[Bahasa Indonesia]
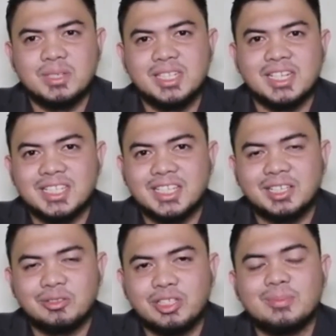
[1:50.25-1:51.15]
bisnisnya
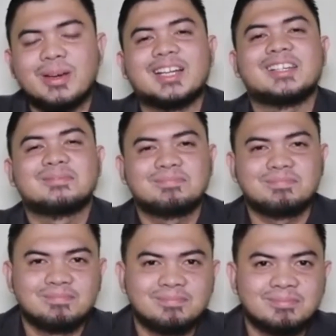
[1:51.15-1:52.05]
itu gimana.
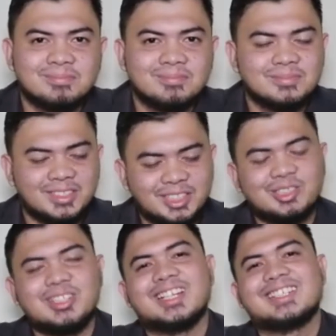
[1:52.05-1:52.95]

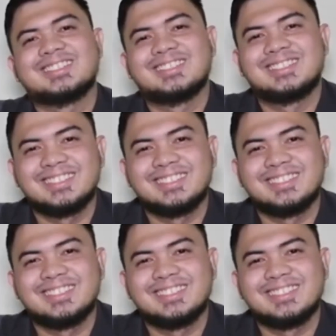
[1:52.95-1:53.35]
Itu dia.